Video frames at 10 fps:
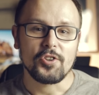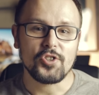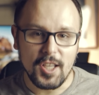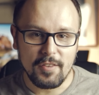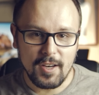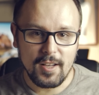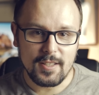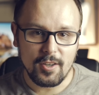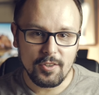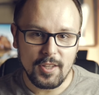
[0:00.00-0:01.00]
Dzięki wielkie
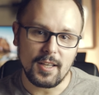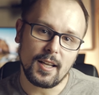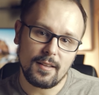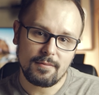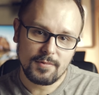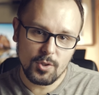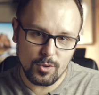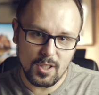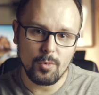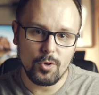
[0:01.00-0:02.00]
za oglądanie,
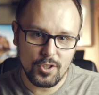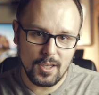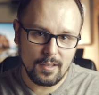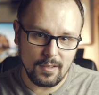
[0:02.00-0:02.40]
subskrybujcie,